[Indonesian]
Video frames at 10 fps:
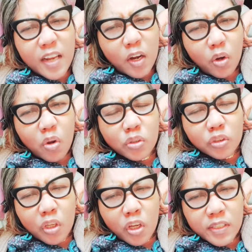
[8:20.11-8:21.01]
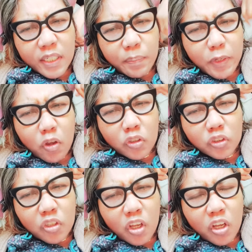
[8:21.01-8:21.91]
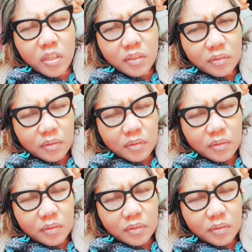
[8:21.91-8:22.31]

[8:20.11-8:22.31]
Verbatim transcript: narorongton jadi penonton